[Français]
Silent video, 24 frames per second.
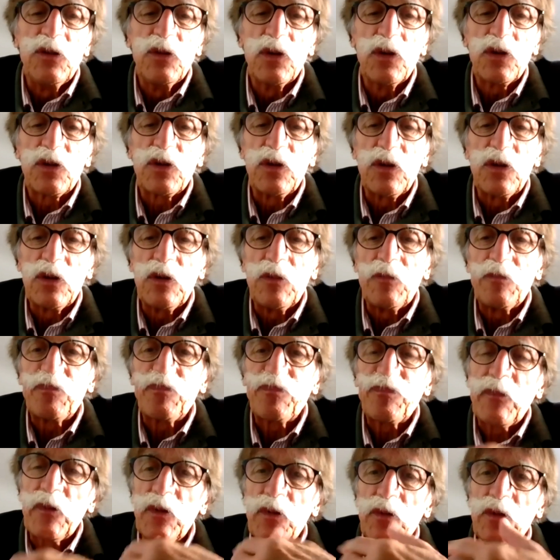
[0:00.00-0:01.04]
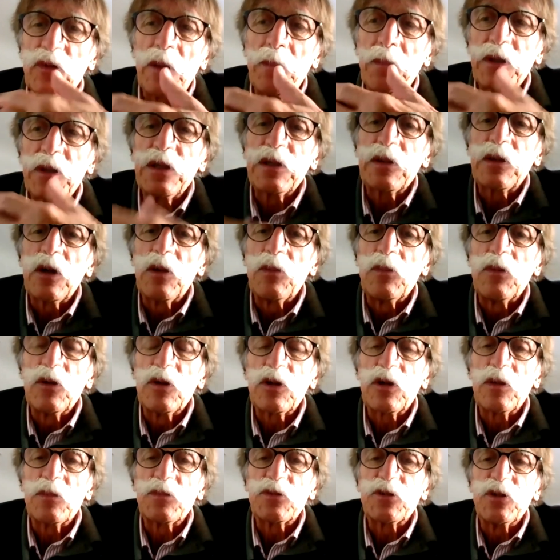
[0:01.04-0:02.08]
Donc, euh, on a pris comme,
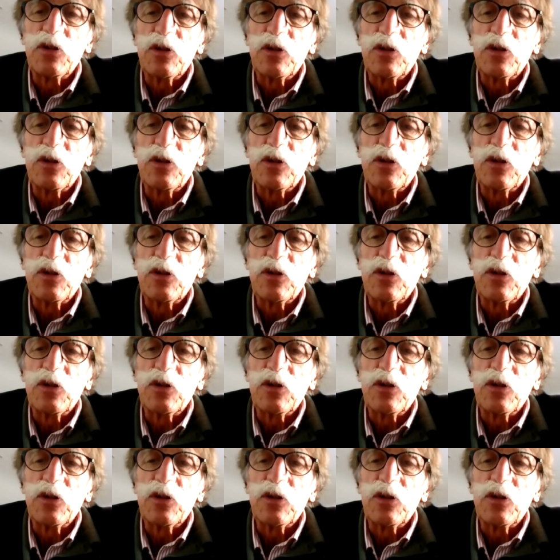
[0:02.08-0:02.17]
euh,